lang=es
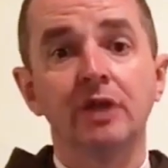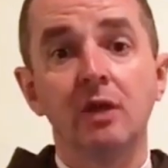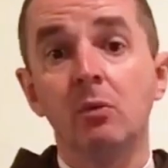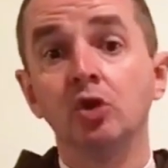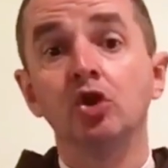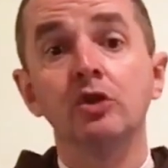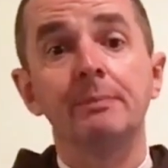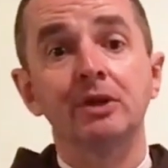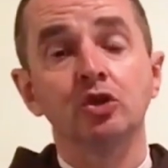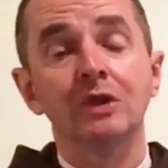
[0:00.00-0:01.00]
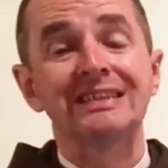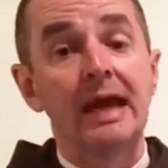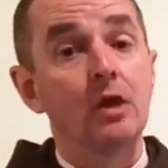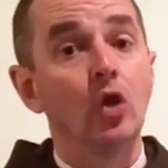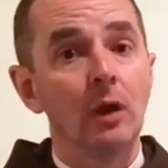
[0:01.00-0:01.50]
dar a un montón de personas que
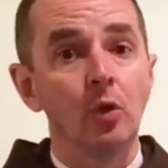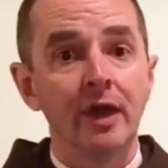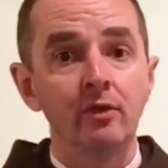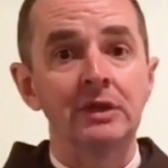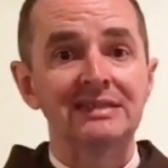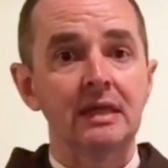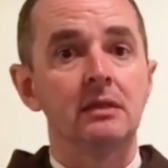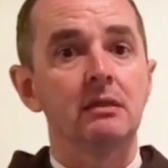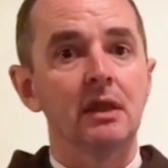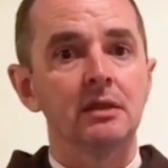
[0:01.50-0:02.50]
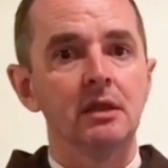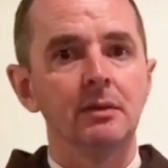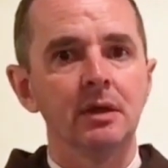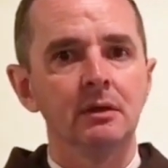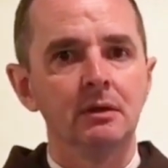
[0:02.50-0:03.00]
han colaborado en esta iniciativa,
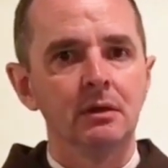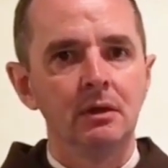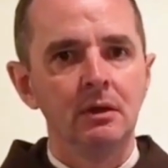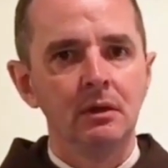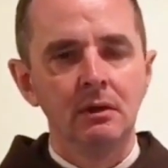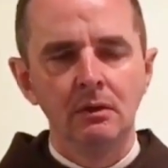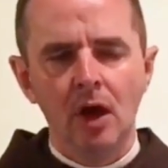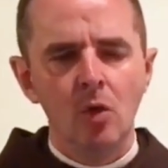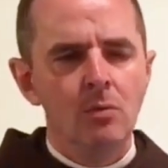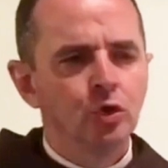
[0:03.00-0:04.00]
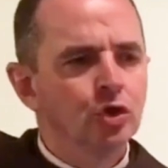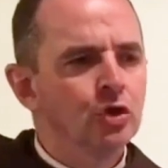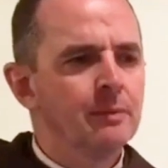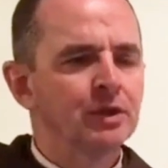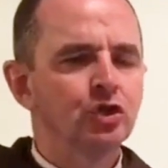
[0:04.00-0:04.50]
a un montón
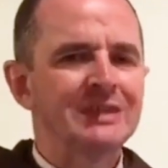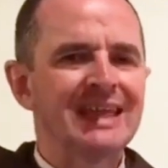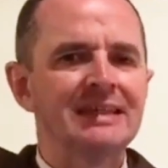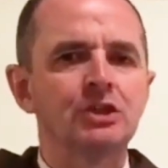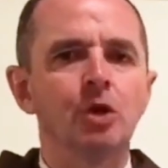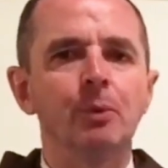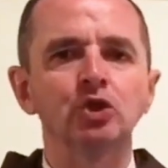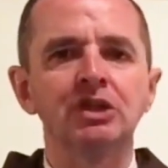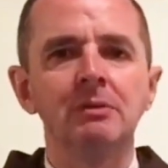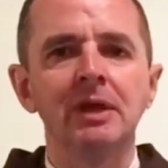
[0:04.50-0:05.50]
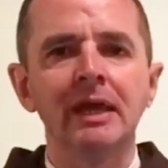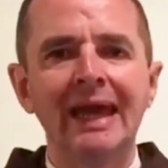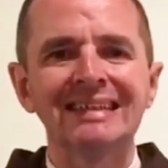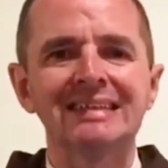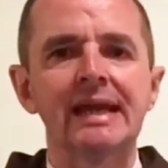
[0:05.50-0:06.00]
de personas que han hecho posible
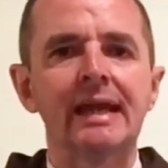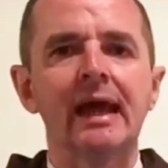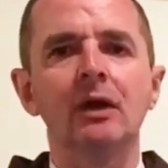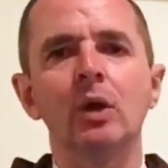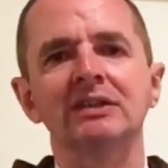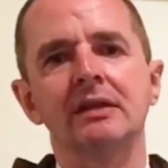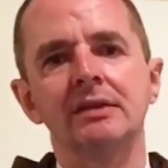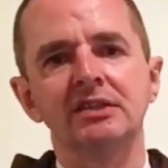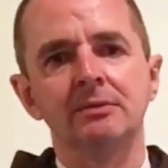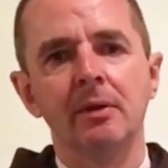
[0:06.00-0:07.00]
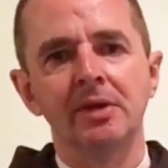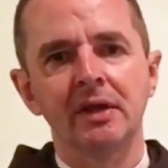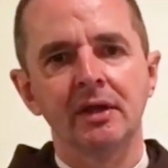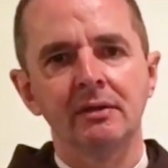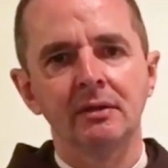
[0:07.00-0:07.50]
este regalo a la Santísima
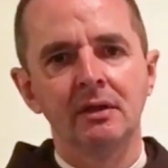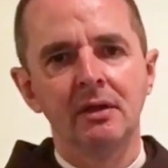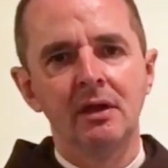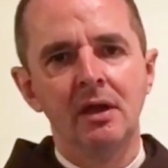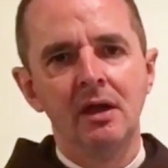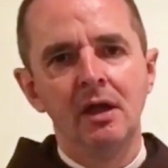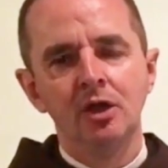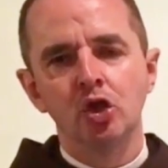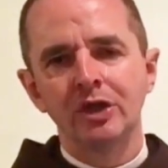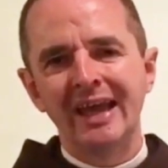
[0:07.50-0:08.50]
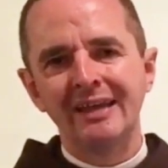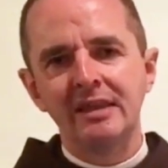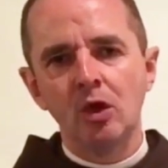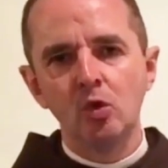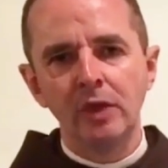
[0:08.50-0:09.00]
Virgen. No tenga
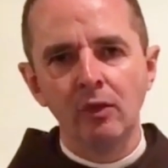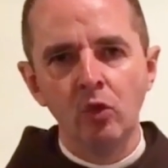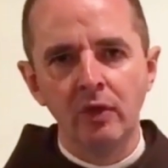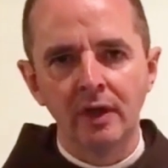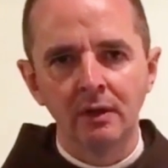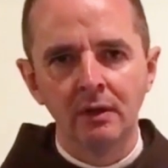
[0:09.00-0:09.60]
ninguna duda